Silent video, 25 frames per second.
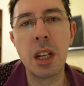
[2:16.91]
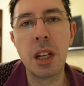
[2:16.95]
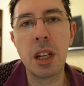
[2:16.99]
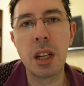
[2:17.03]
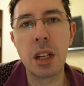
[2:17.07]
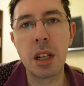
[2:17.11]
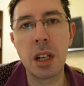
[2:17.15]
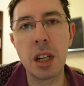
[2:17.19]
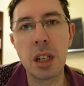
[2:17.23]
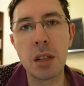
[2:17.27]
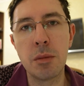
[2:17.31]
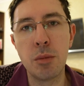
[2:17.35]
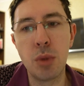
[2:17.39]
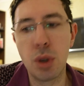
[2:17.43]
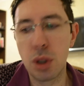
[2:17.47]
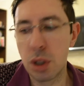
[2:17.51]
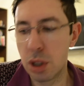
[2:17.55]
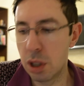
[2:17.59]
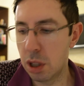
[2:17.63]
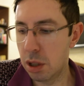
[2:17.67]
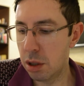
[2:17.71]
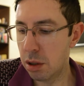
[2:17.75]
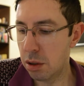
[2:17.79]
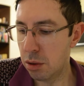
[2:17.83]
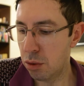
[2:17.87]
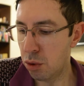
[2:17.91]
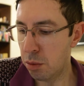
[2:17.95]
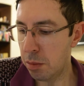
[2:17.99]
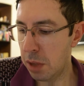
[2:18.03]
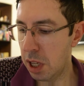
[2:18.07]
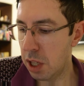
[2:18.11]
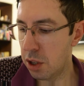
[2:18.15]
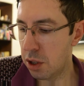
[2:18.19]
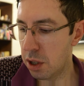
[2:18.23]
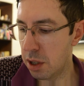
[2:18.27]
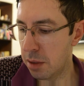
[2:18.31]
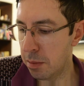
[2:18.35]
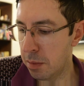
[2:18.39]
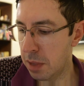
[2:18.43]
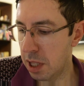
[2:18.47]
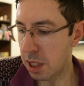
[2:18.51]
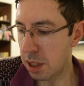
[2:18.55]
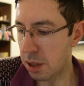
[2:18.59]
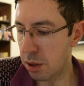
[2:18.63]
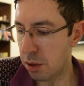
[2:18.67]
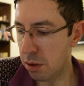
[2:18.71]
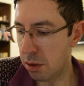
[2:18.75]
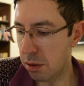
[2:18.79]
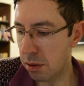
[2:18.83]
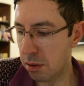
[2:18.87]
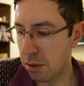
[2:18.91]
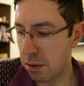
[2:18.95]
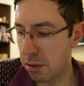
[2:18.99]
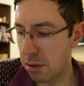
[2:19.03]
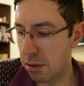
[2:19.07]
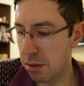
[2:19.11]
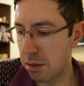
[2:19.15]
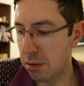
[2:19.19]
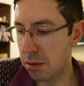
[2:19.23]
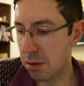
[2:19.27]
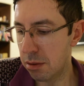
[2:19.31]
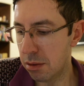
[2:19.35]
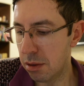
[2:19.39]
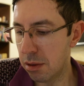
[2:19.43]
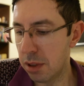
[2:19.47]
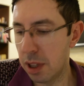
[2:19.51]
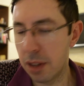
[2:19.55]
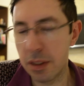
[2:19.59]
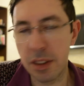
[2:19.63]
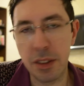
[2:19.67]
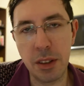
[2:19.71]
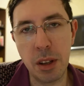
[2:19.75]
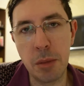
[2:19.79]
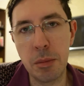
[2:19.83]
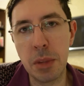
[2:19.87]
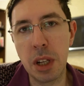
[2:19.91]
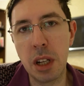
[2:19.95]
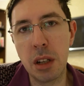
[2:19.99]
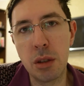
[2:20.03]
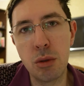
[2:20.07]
как можно уменьшить массу автомобиля.